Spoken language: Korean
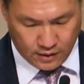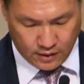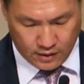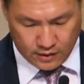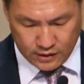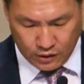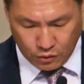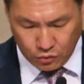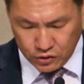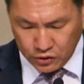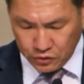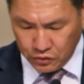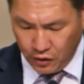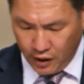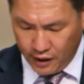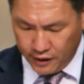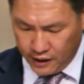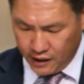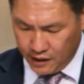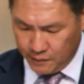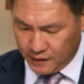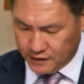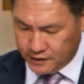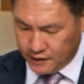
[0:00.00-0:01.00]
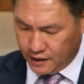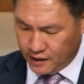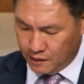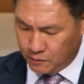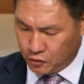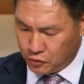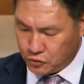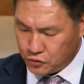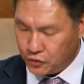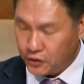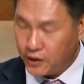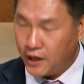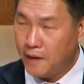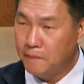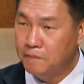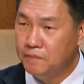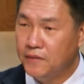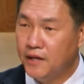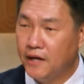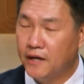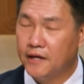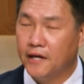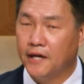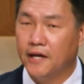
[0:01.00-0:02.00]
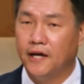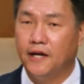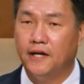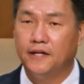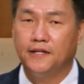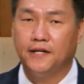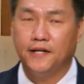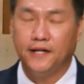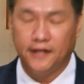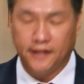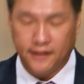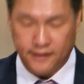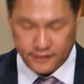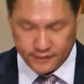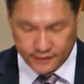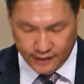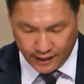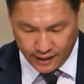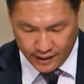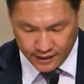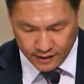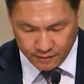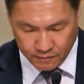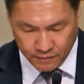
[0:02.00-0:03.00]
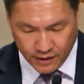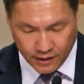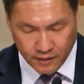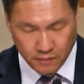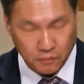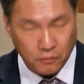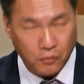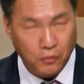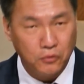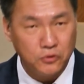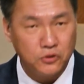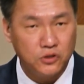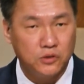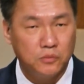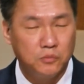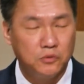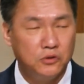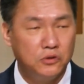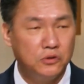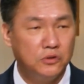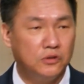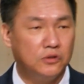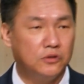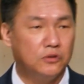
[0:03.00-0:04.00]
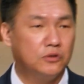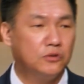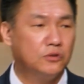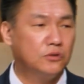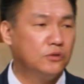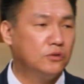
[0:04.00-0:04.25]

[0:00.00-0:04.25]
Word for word: 자, 오직 너 하나님의 사람으로서 감당해야 될 삶의 모습을